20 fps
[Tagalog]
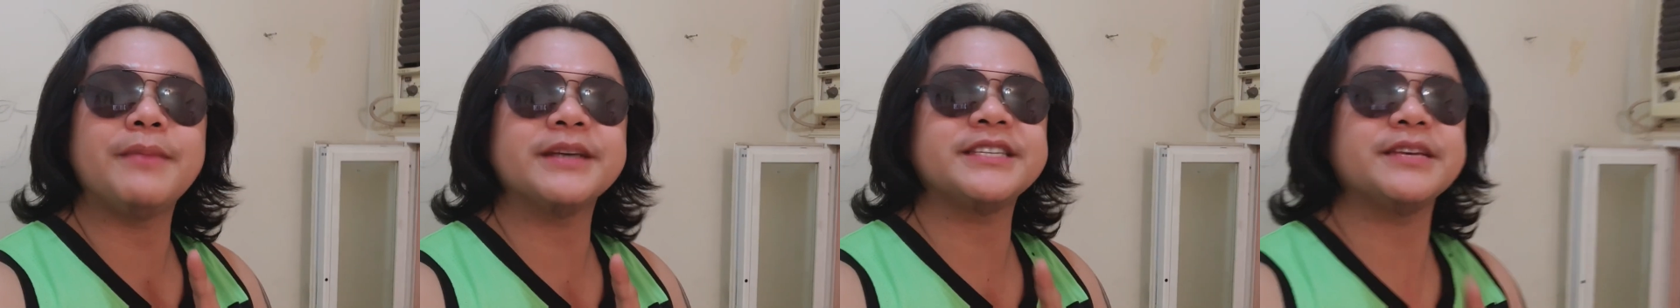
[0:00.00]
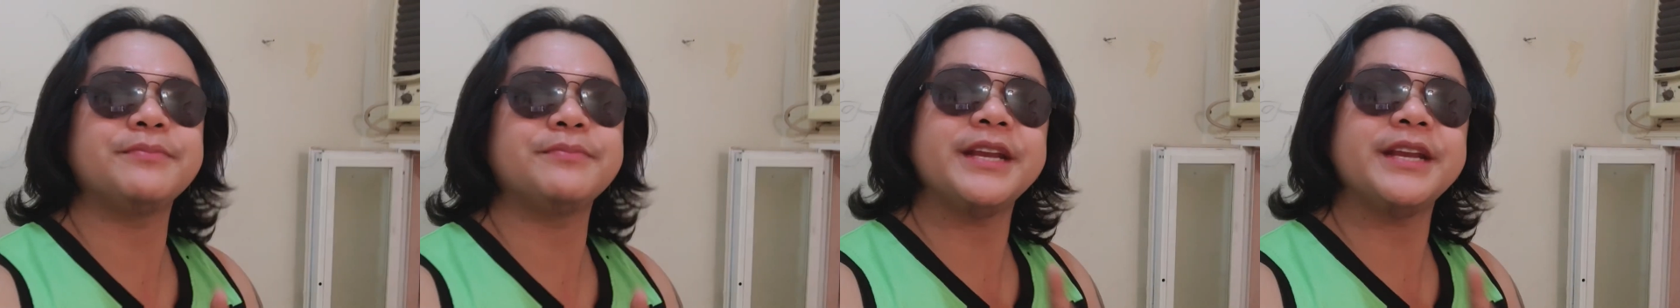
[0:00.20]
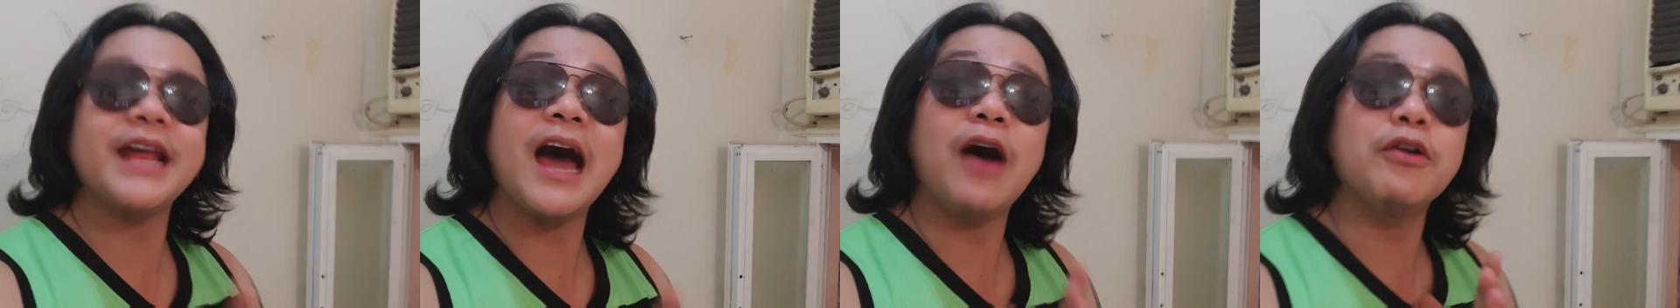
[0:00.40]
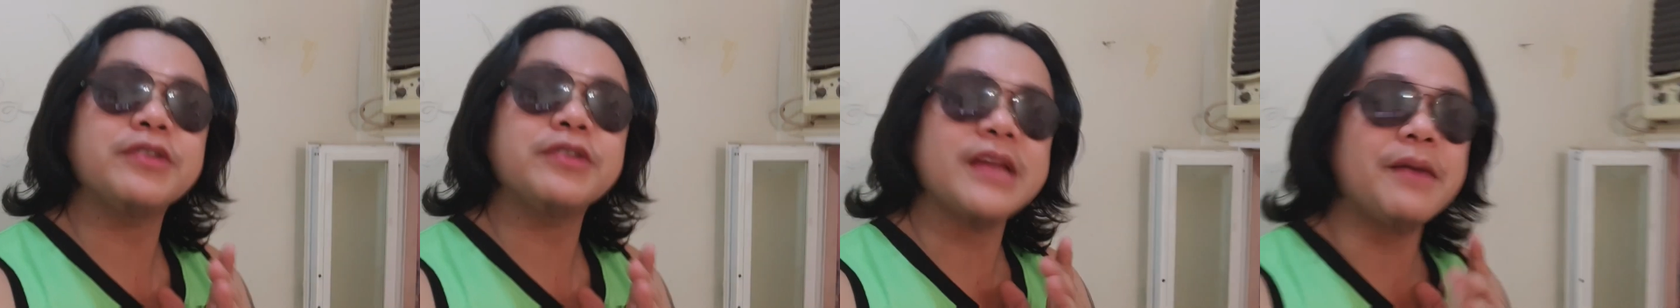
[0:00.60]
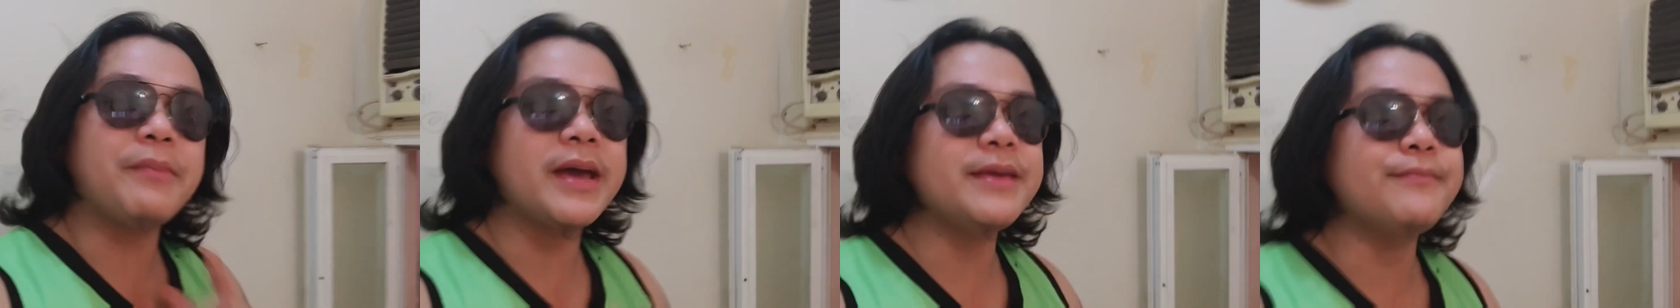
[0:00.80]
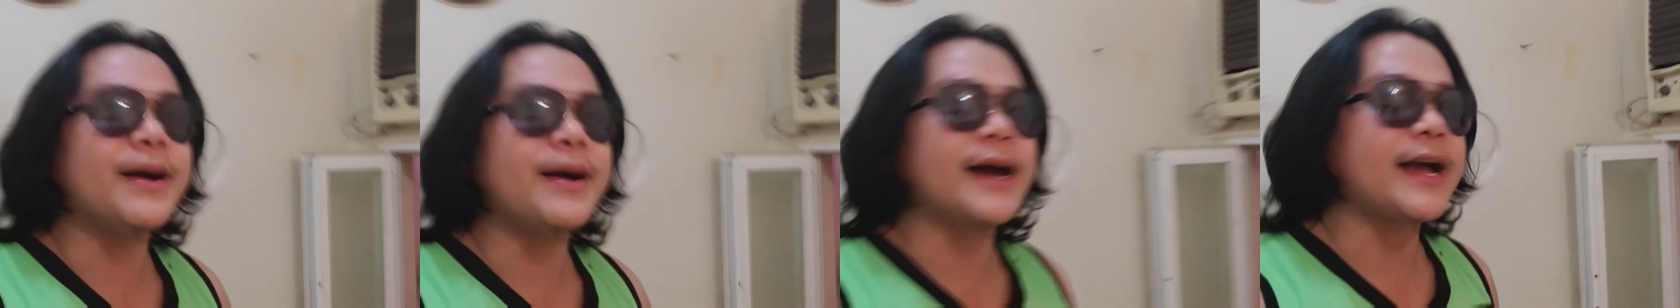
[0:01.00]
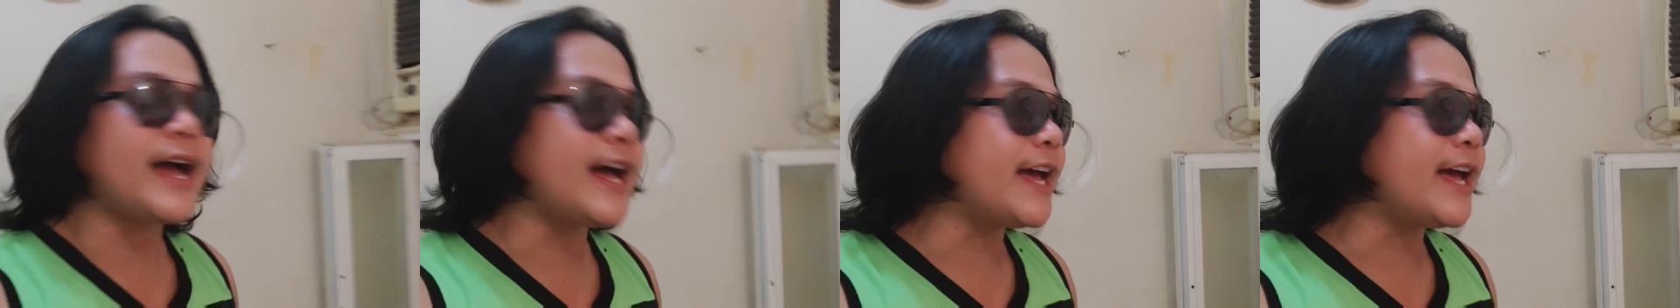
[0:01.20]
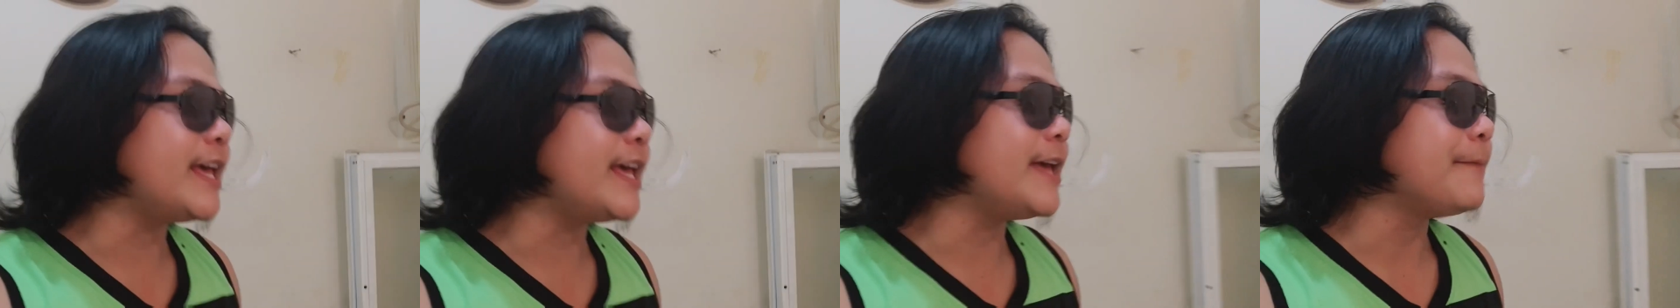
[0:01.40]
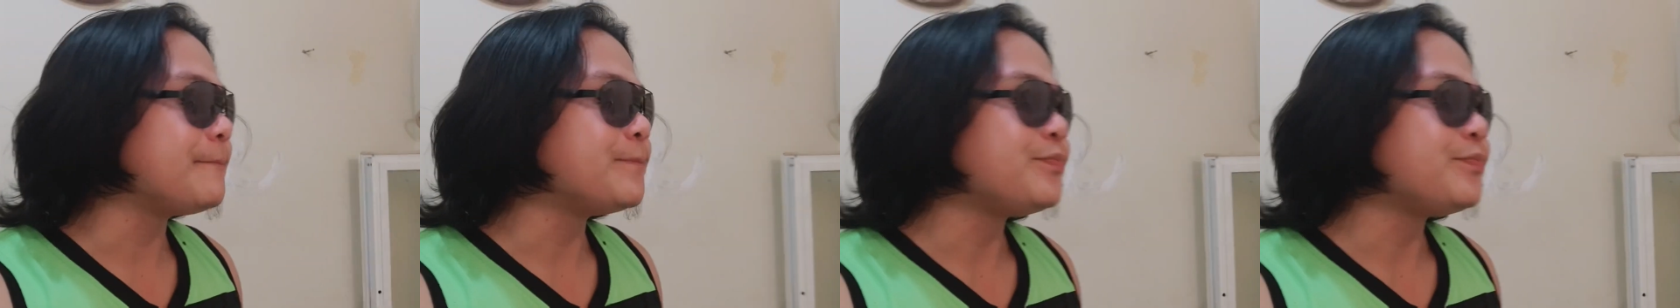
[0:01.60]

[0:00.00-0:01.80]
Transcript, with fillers: basing madaot ka bay ba kay